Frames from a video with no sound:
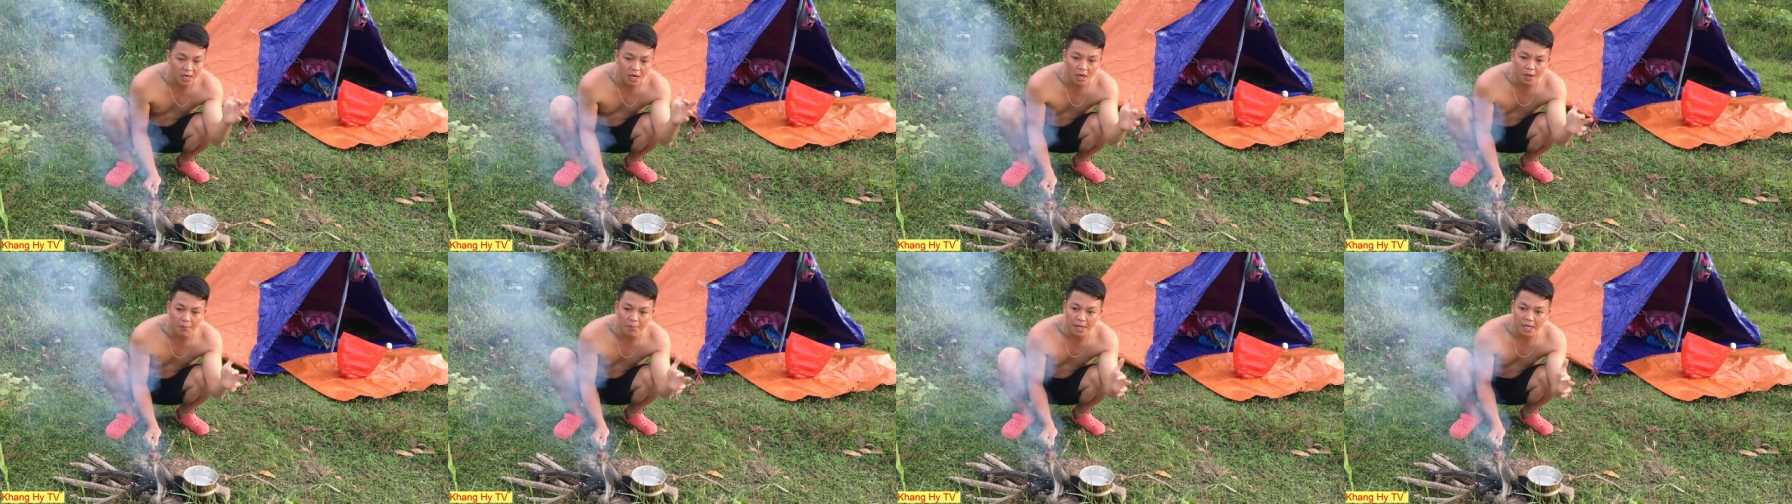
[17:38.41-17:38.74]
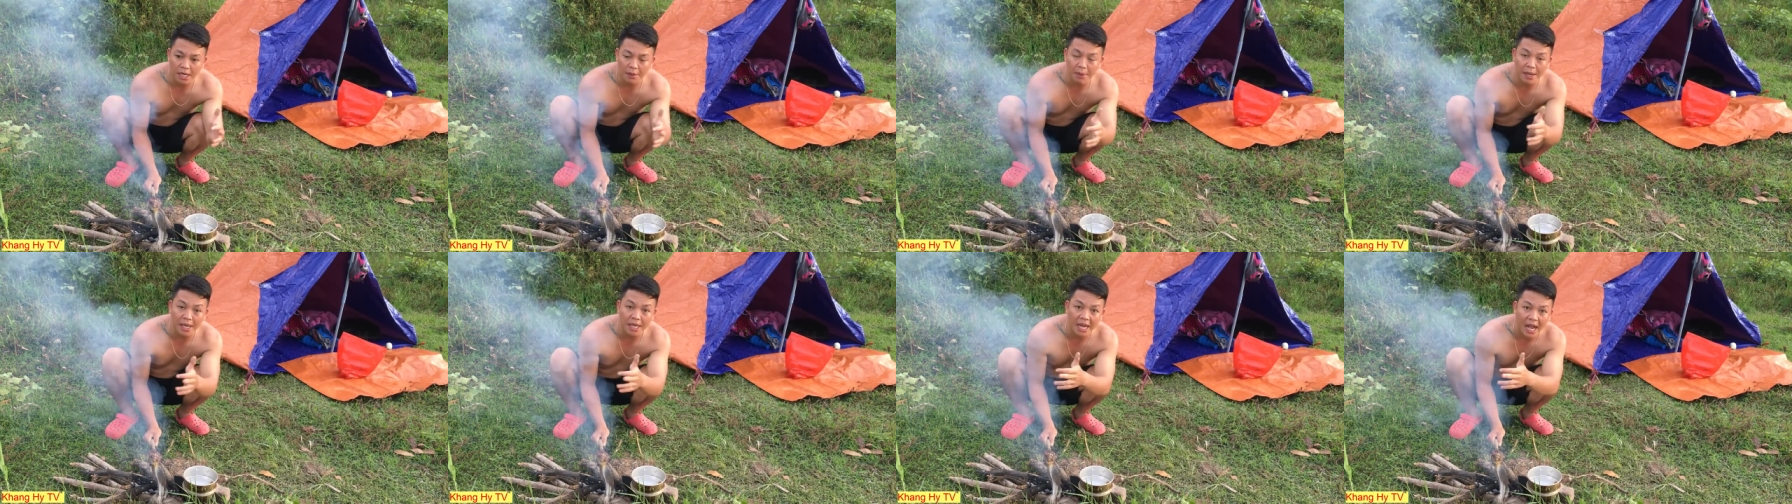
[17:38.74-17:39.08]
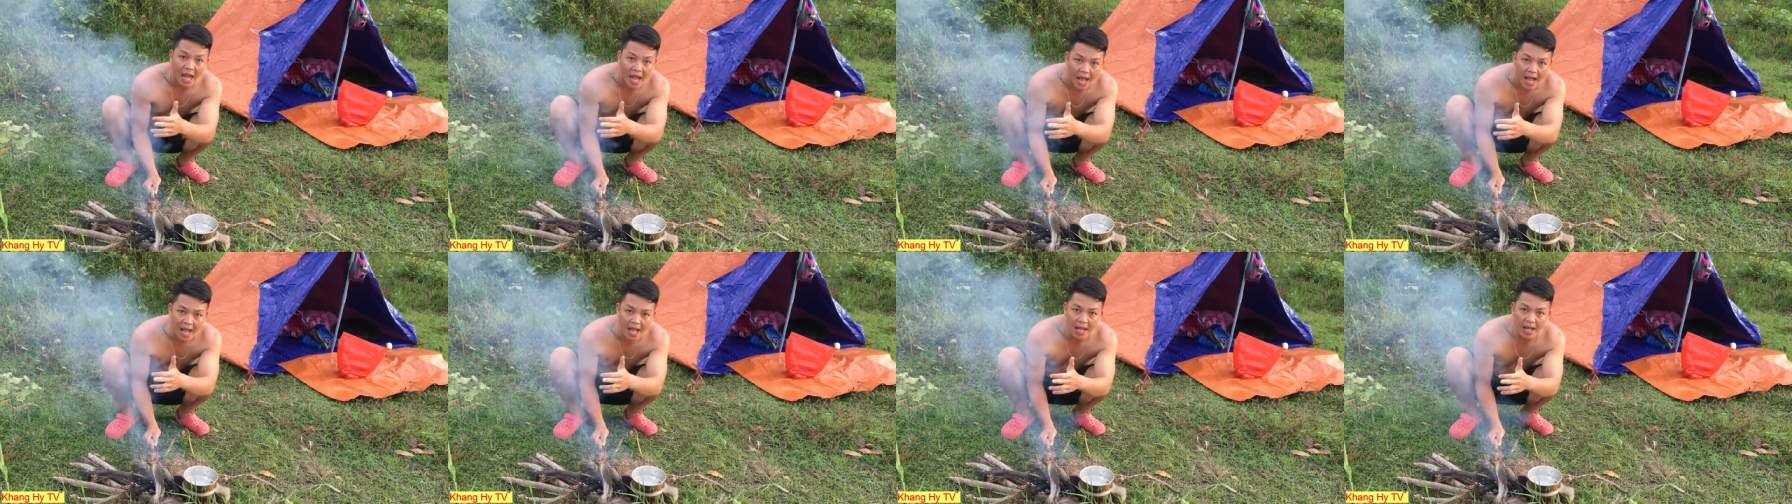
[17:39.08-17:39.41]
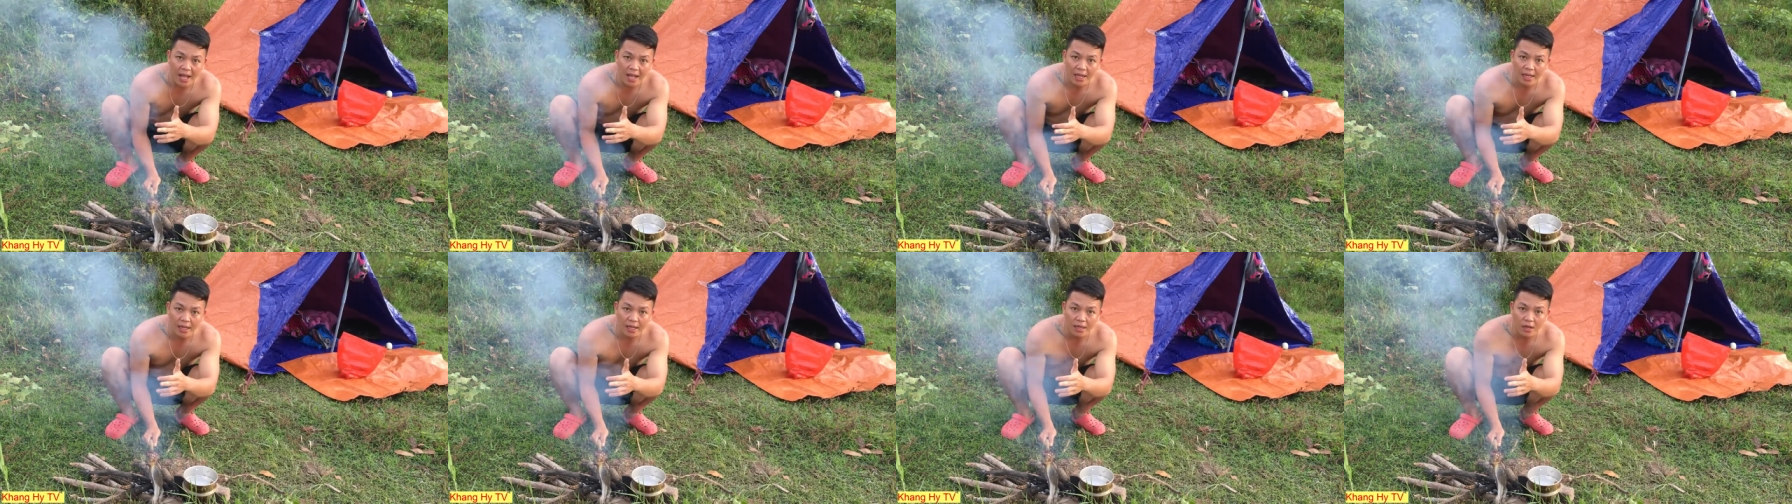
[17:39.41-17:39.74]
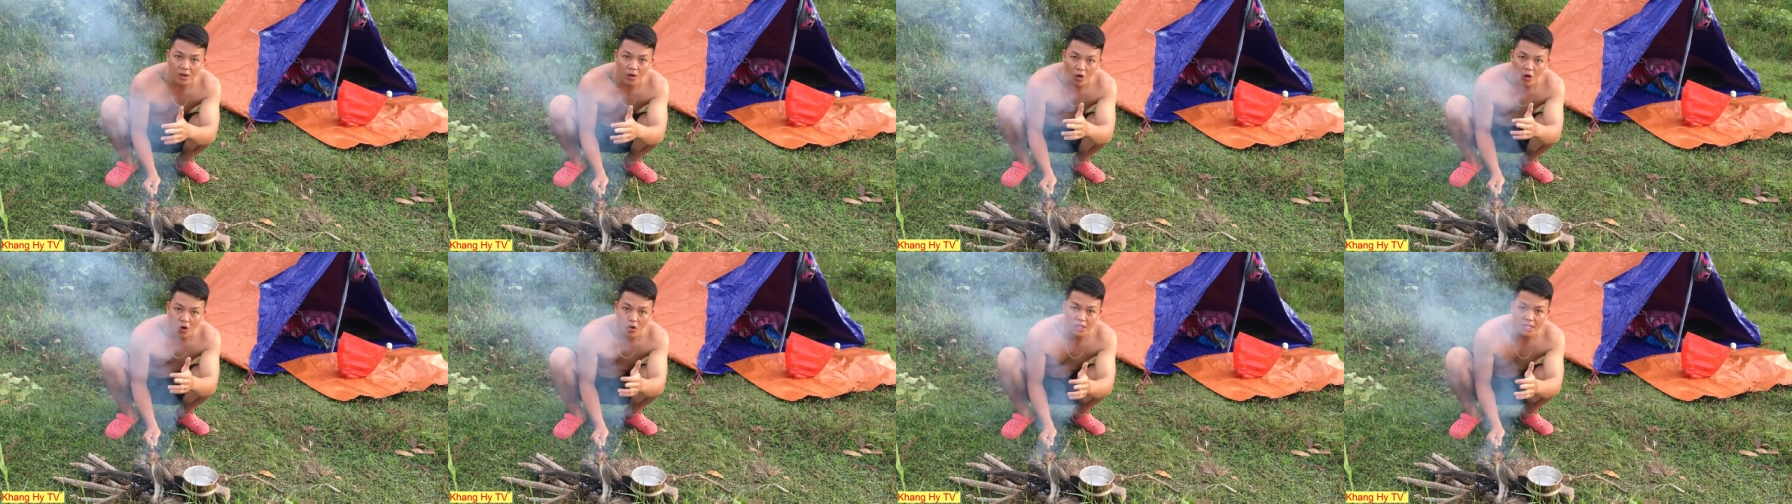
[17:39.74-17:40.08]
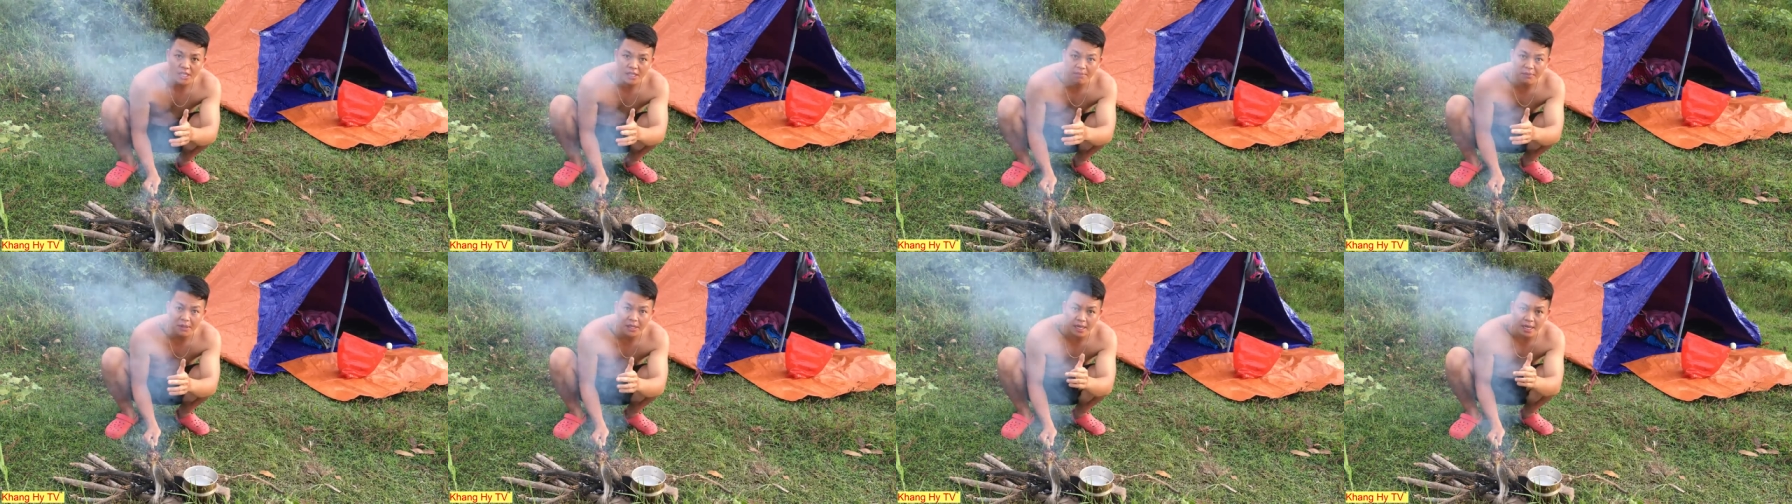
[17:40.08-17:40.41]
gỡ mấy cái bẫy cá có cái
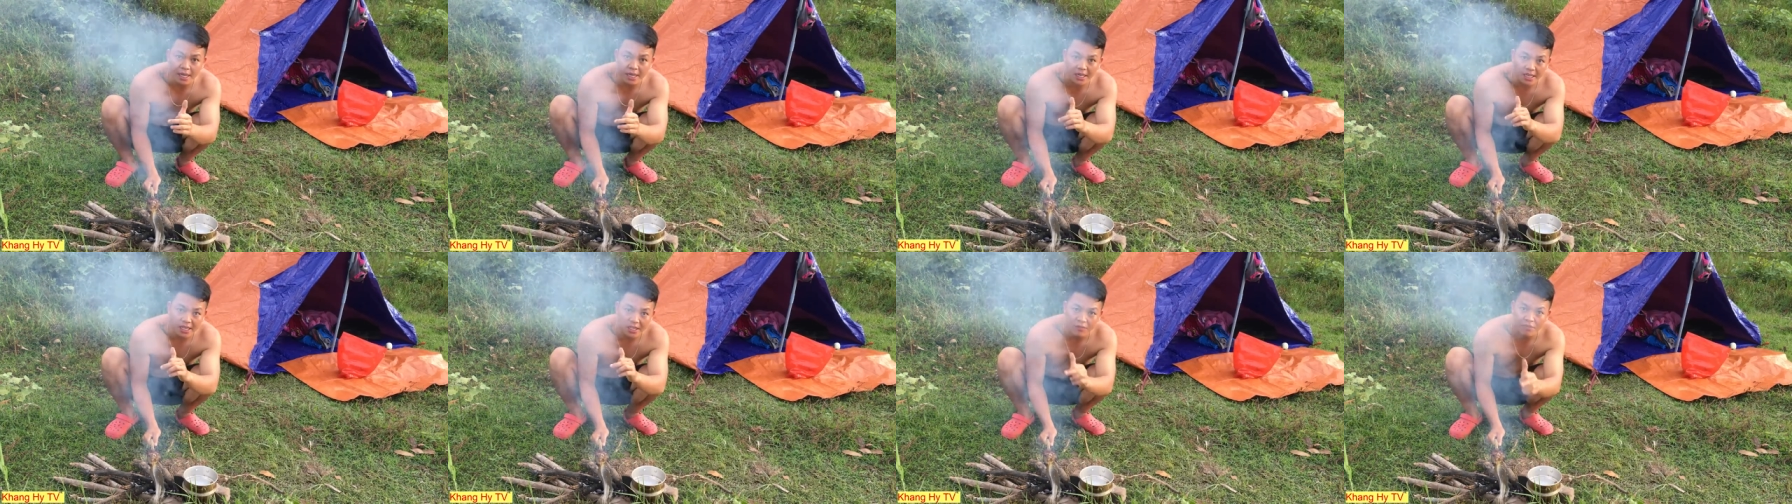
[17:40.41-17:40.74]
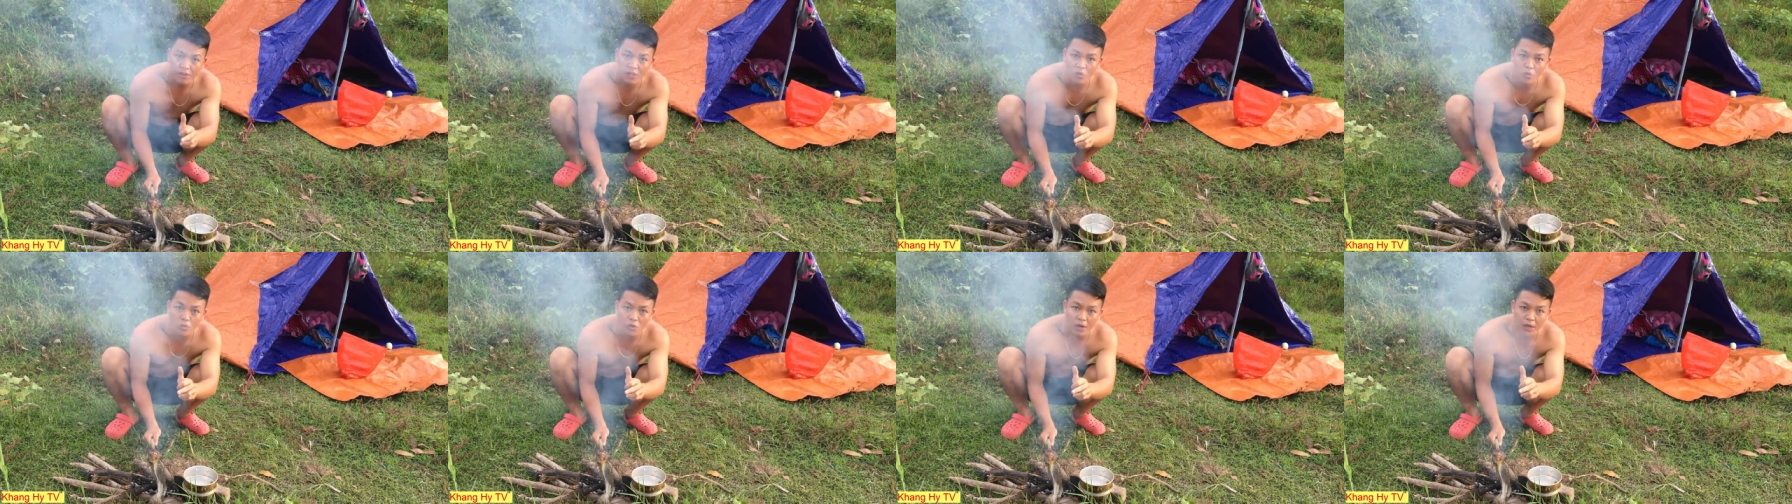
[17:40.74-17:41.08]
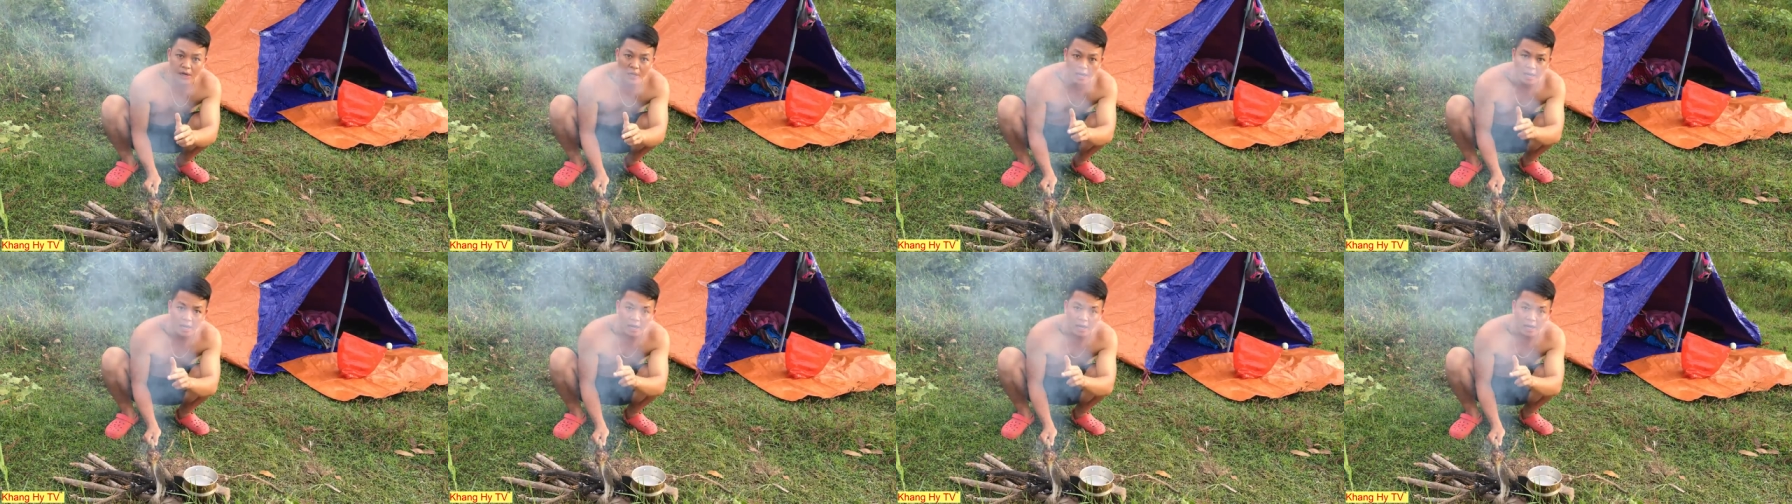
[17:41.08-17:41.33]
gì mình lại review là,